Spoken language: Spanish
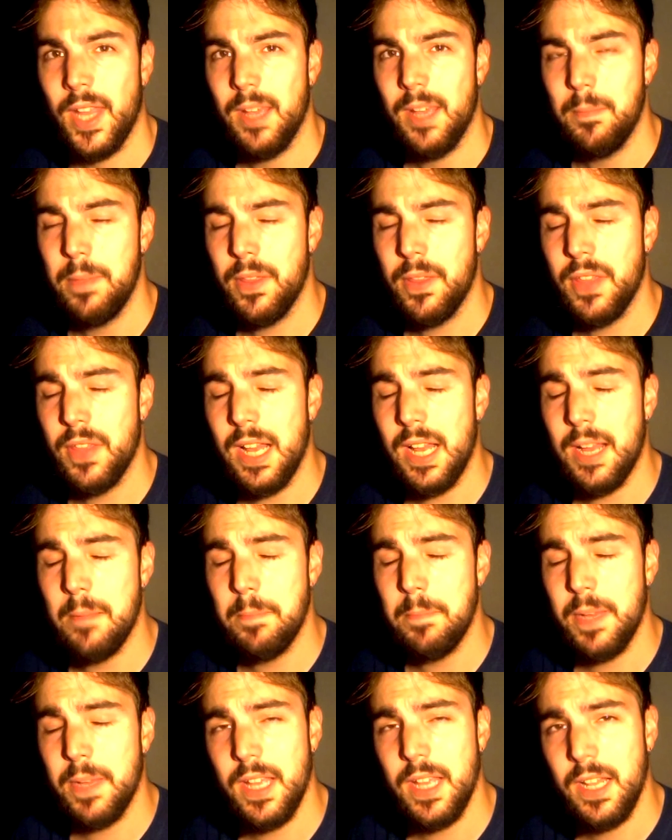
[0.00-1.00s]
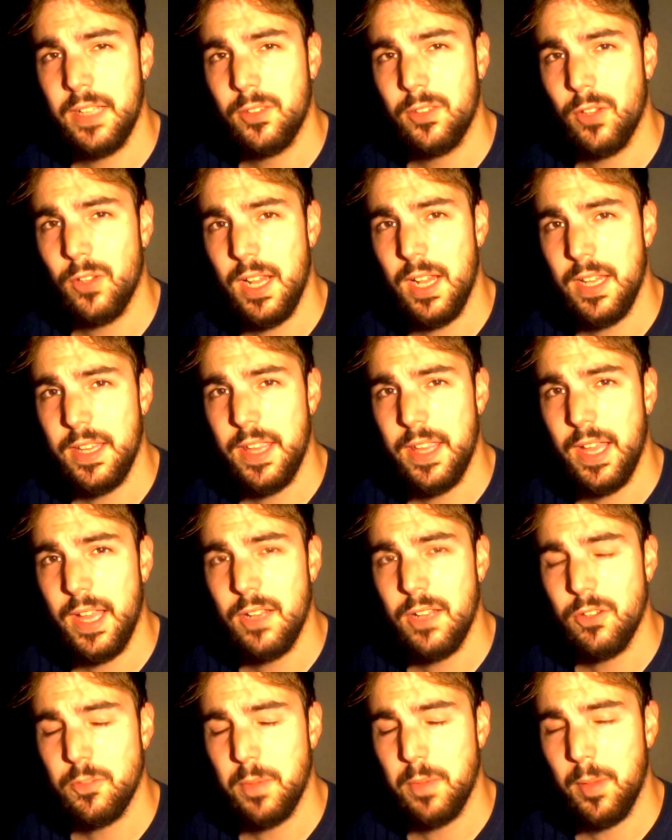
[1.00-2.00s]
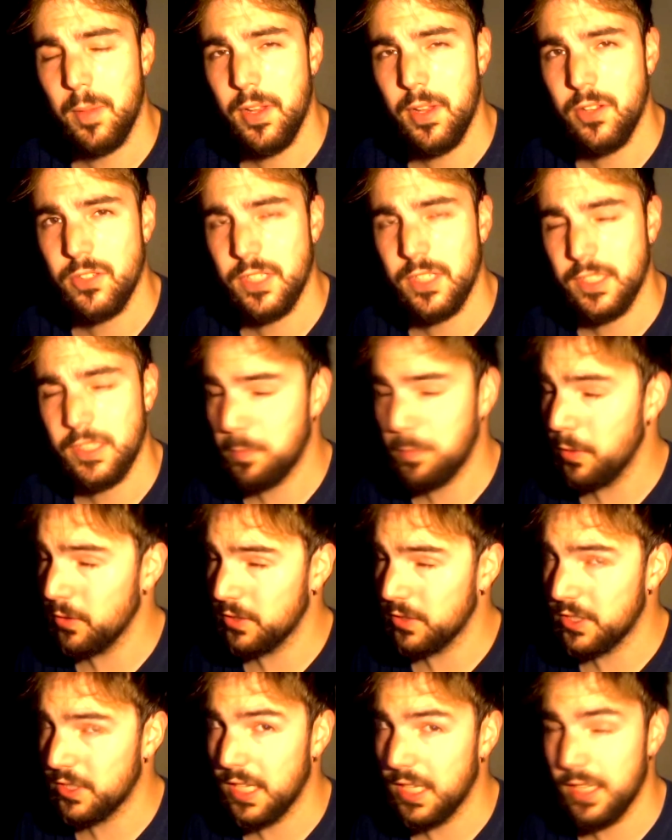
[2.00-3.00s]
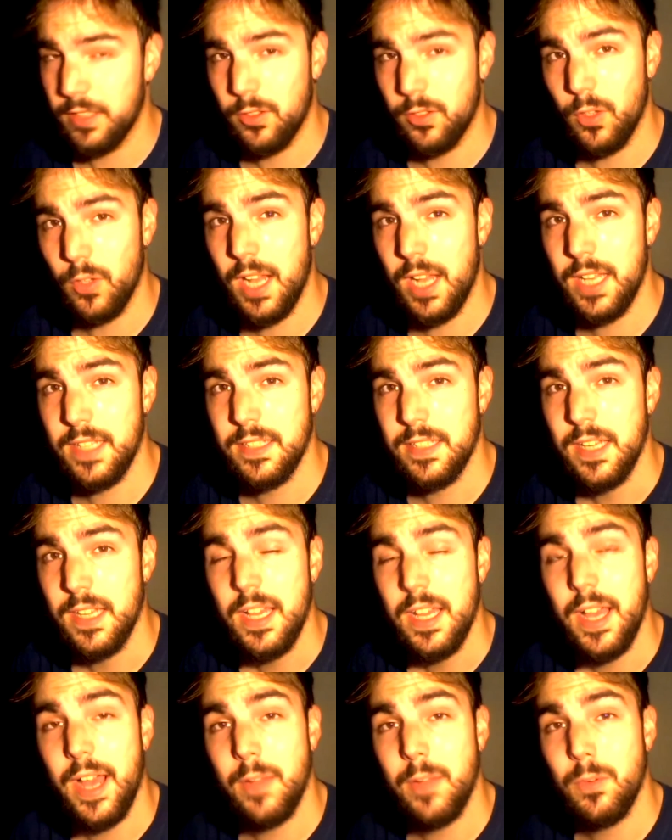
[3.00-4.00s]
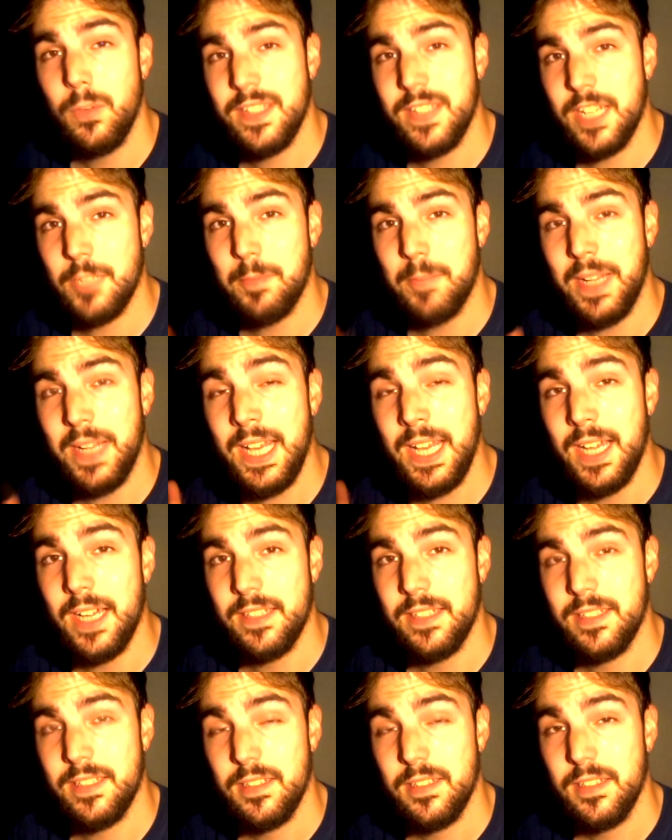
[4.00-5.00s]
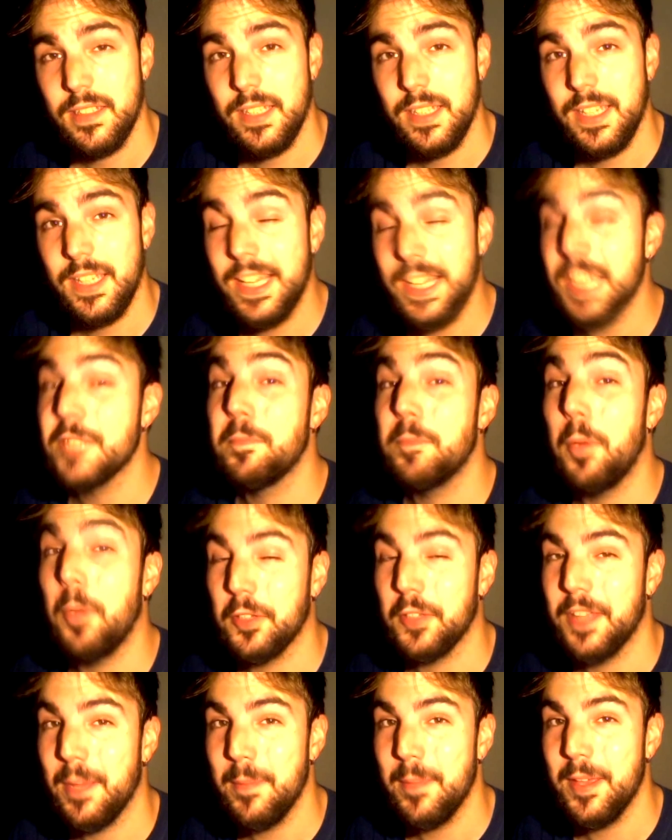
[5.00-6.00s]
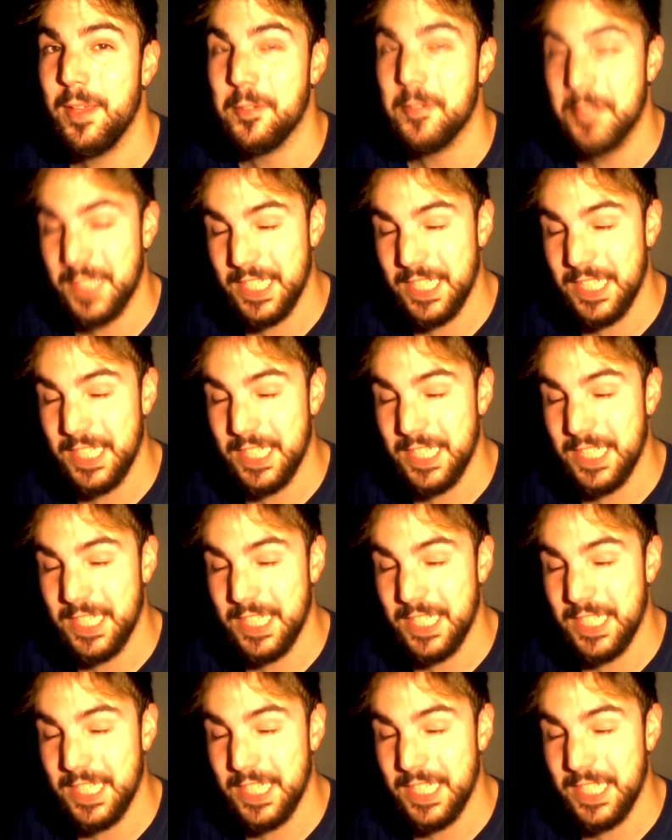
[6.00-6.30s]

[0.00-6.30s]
Empieza la campaña electoral y llegan los primeros spots electorales a nuestras manicas. ¿Y qué spot, amigos?